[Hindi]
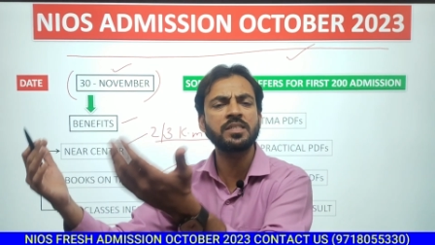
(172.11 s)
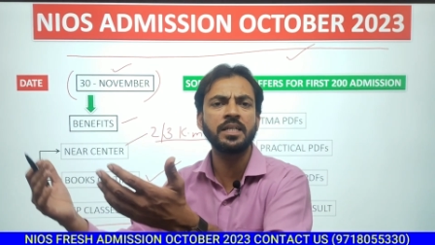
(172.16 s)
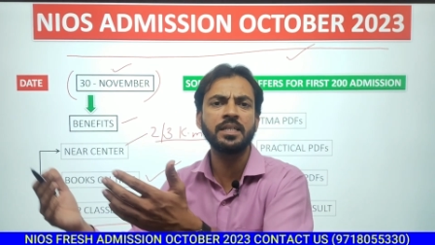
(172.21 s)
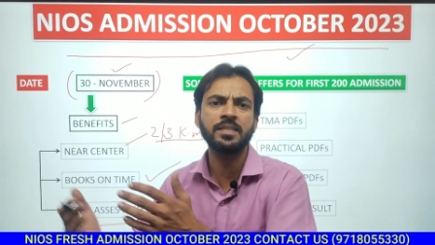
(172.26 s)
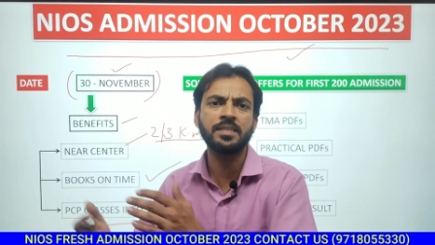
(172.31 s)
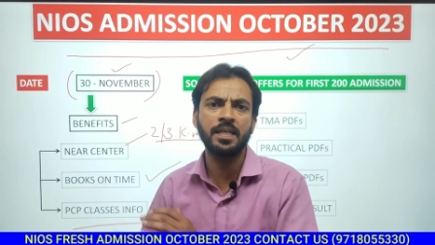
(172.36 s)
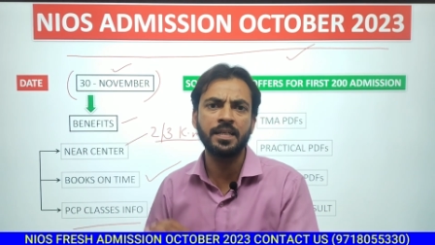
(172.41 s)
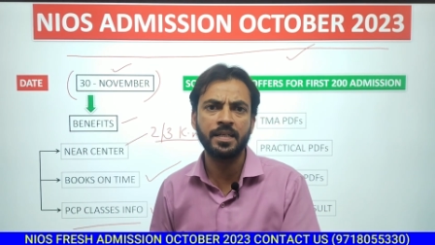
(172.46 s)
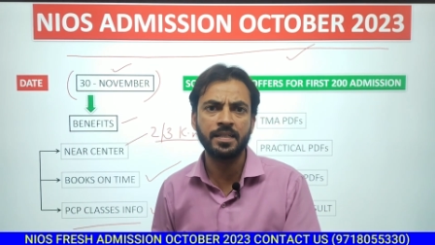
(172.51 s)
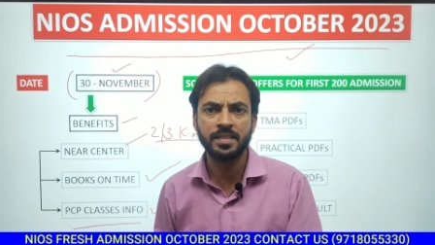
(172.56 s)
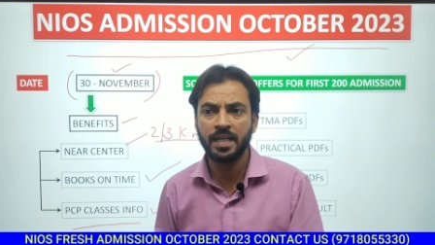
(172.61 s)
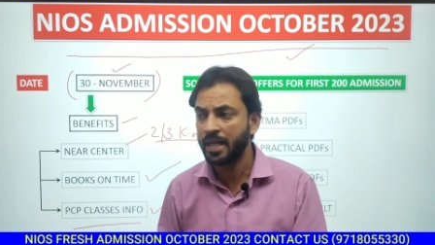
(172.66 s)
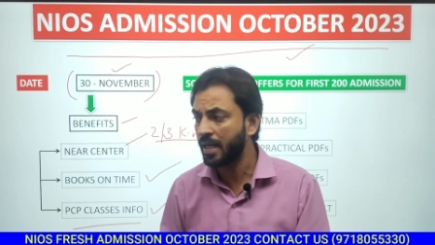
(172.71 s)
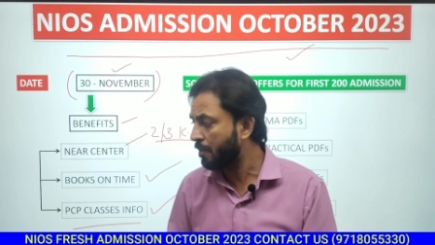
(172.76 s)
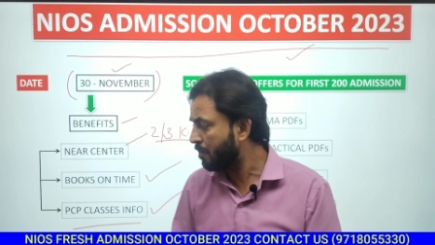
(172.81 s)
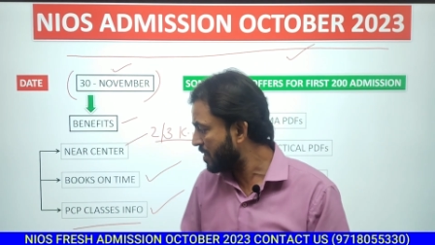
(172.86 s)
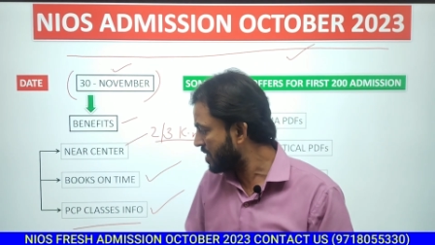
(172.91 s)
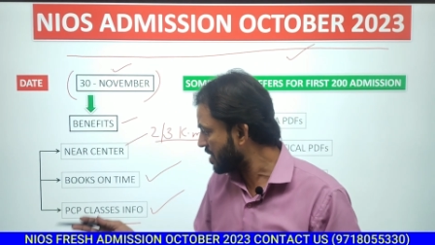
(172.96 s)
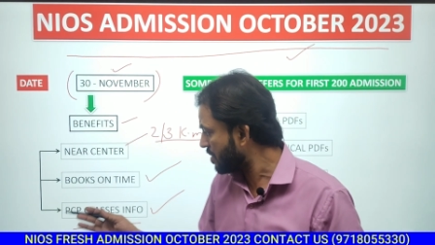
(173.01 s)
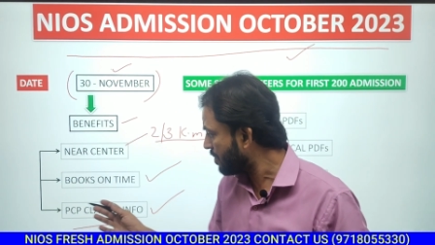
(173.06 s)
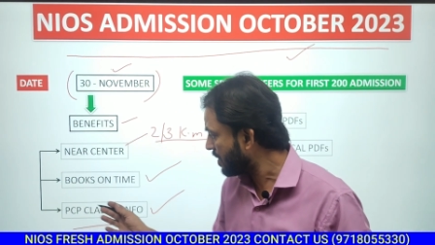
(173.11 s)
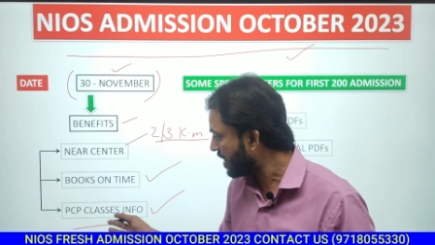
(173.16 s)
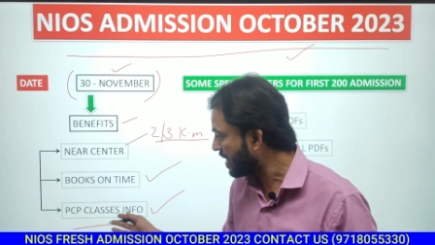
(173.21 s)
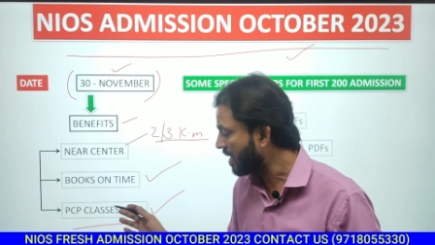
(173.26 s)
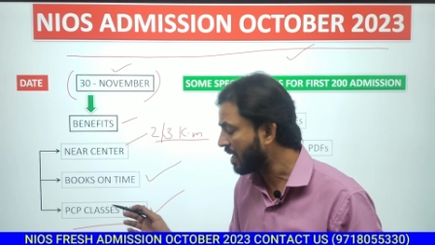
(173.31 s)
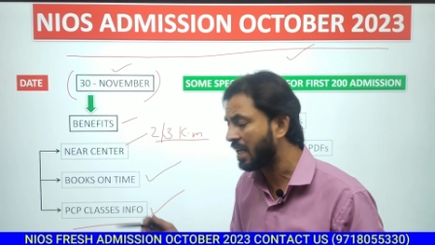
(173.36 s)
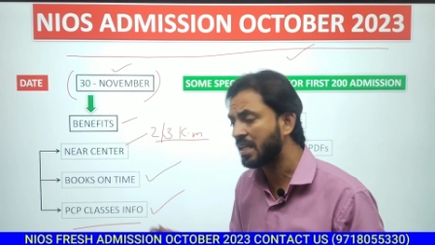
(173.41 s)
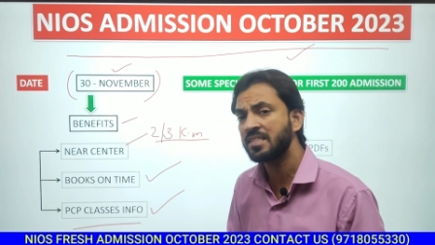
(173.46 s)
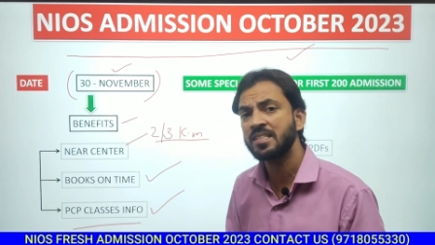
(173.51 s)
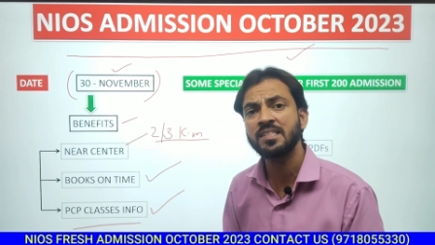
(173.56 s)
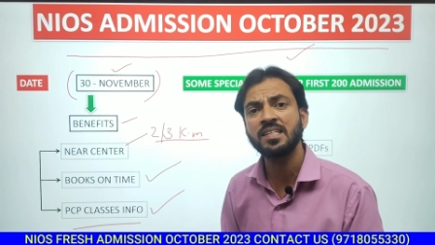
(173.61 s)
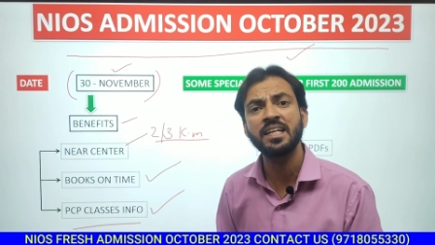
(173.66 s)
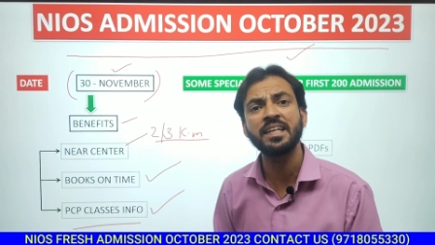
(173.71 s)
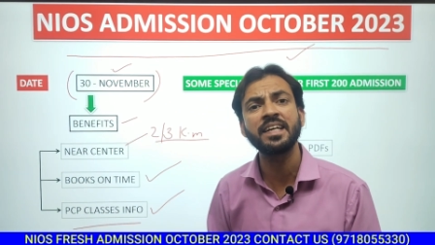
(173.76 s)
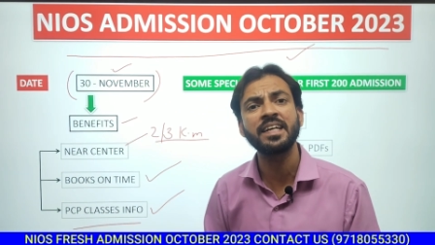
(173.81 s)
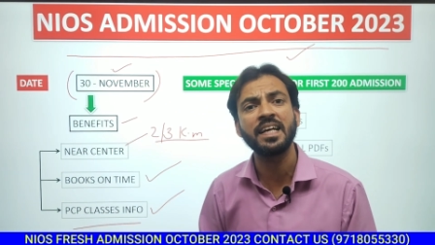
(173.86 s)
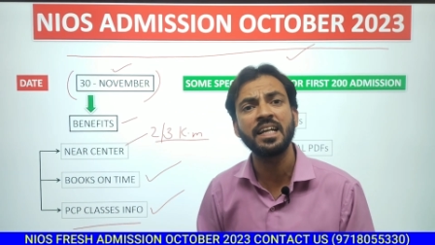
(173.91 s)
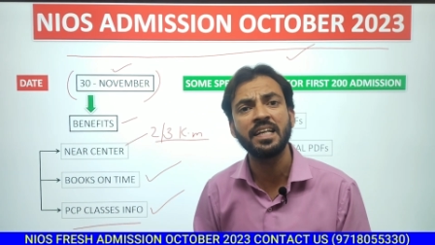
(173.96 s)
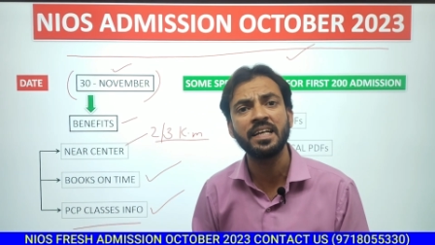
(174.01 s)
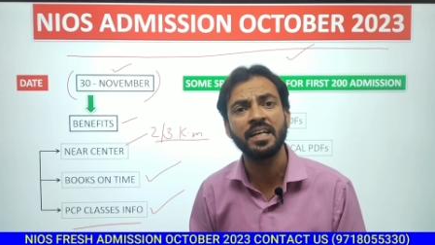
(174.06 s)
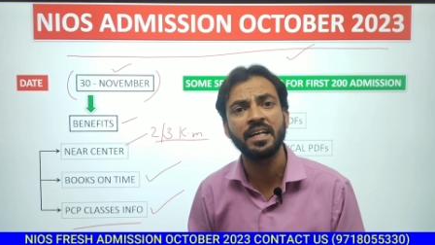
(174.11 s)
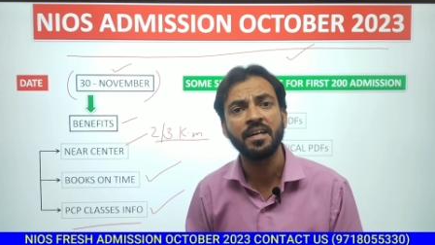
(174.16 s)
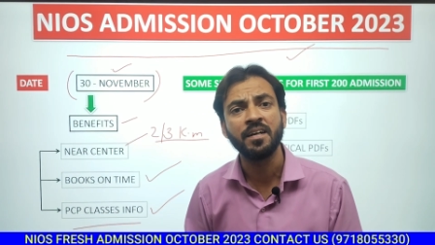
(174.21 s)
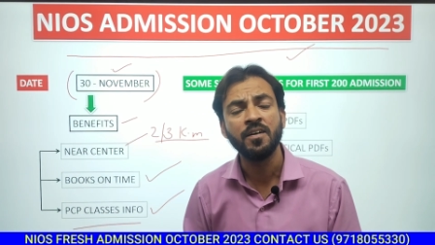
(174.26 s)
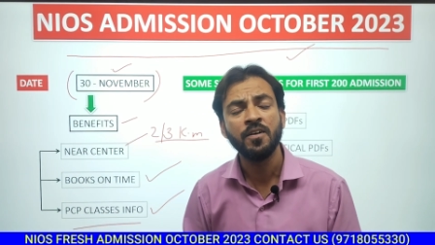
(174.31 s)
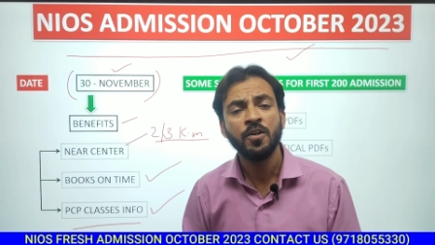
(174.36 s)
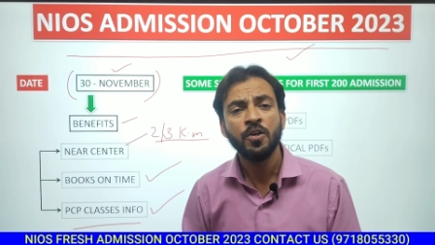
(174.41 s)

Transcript: स्टडी सेंटर जाएगा पीसीपी की क्लासेस लेने के लिए